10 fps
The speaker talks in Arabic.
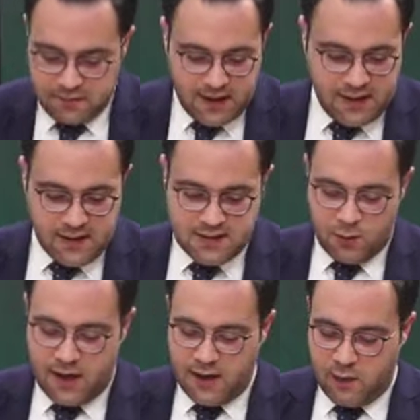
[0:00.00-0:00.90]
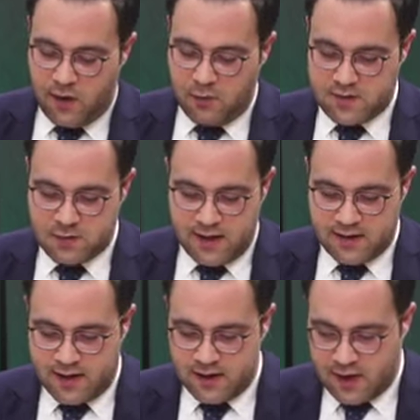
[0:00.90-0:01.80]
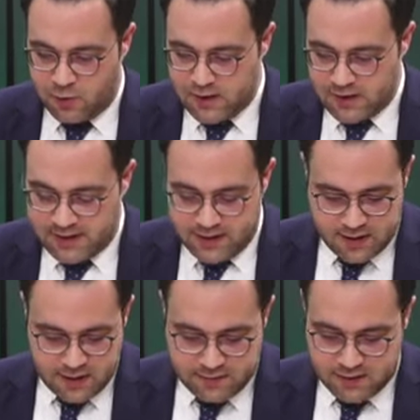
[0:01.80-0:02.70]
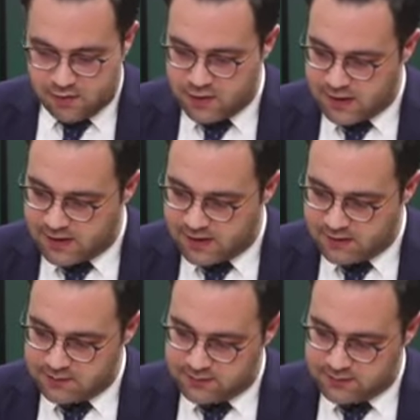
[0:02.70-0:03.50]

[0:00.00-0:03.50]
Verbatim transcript: طيب خلينا السؤال الاول والسؤال الثاني نعود اليك به، تفضلوا شيخنا.